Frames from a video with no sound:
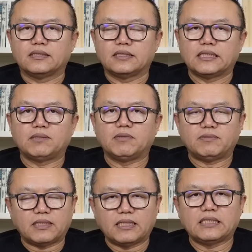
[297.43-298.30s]
现在美
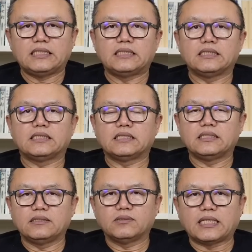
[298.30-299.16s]
方啊已经
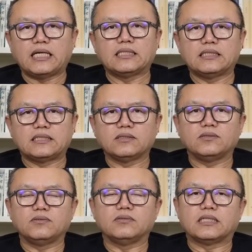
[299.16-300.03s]
是有大量的
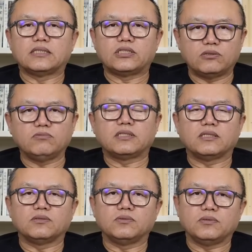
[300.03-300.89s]
证据啊实物
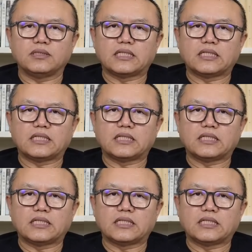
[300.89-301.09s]
证据，